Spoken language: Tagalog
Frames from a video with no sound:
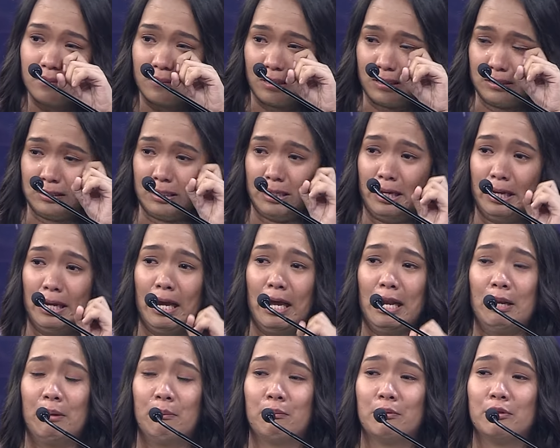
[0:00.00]
Kasi
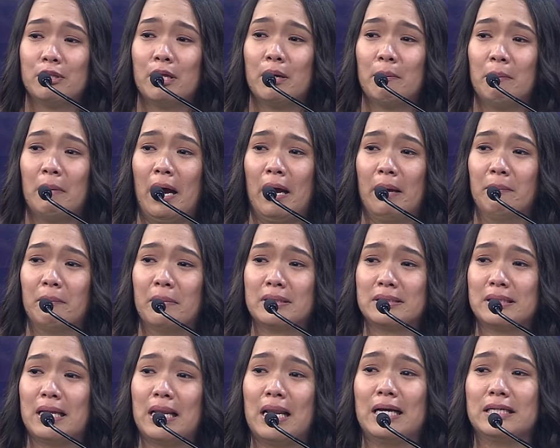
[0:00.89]
alam mo naman,
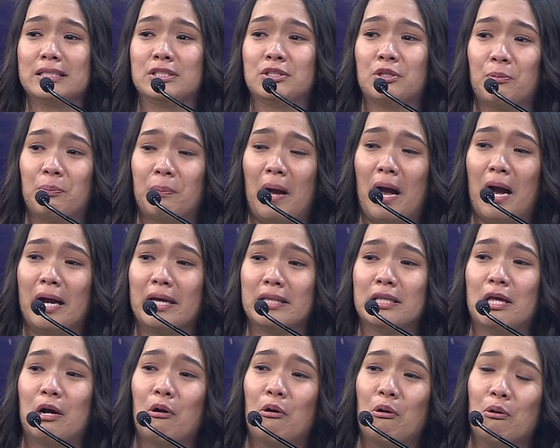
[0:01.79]
madalas to topakin
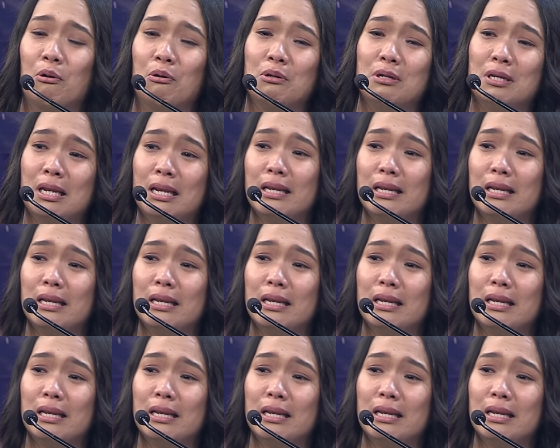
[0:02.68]
ako.